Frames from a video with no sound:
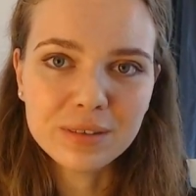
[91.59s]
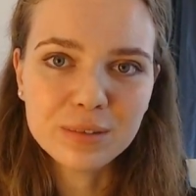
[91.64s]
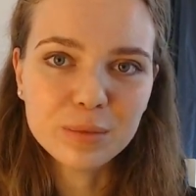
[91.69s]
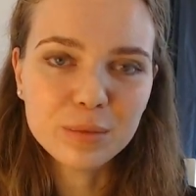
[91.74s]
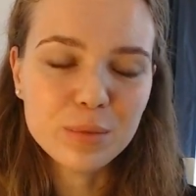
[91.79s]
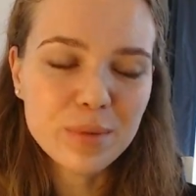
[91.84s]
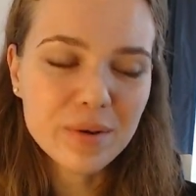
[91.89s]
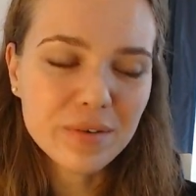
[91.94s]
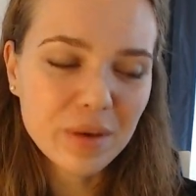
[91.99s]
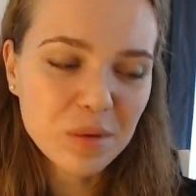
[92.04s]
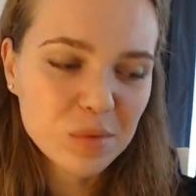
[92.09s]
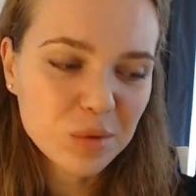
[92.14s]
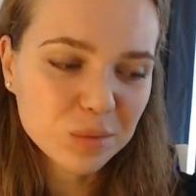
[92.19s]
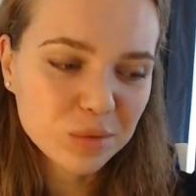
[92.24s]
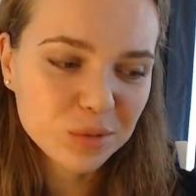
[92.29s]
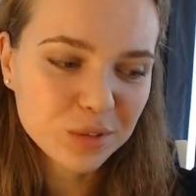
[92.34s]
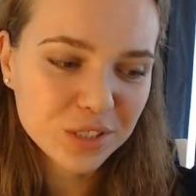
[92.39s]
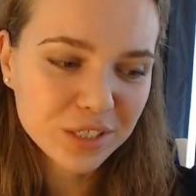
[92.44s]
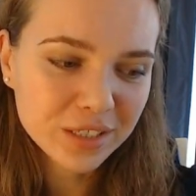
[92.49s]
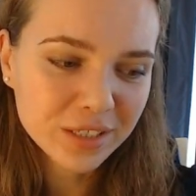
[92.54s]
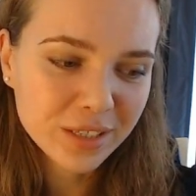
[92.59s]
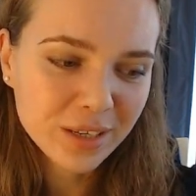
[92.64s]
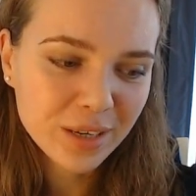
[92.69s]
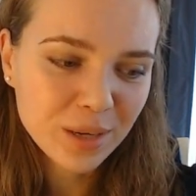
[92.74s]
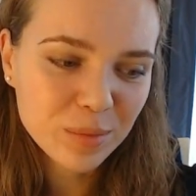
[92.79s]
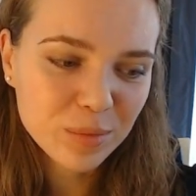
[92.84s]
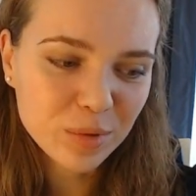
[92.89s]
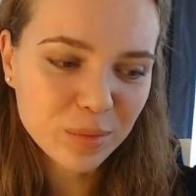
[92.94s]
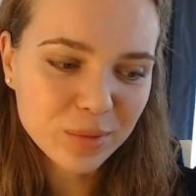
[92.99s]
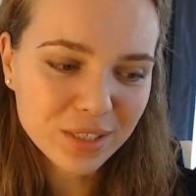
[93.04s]
on peut pas vraiment bouger.
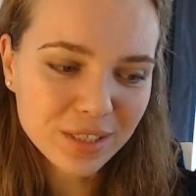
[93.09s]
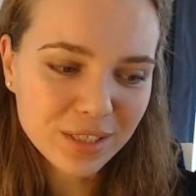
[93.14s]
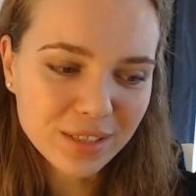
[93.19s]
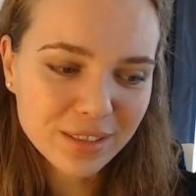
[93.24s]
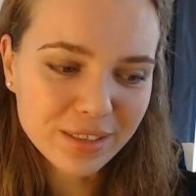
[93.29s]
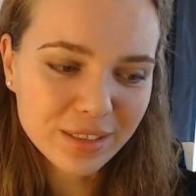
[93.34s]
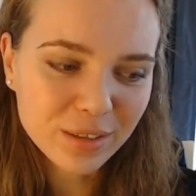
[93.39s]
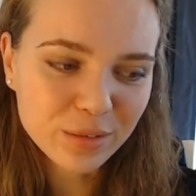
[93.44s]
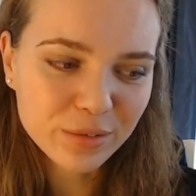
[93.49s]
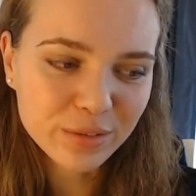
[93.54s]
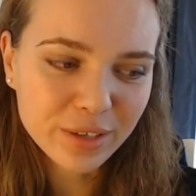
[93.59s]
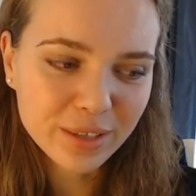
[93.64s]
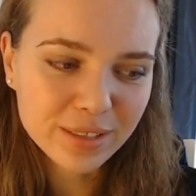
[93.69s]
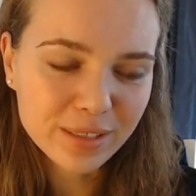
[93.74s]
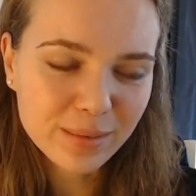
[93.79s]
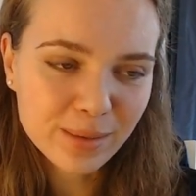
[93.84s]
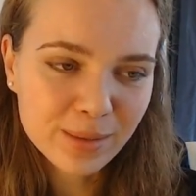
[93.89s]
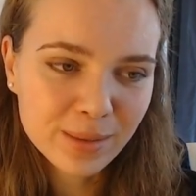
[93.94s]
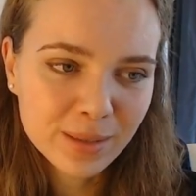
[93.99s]
Pour moi c'est assez inconfortable.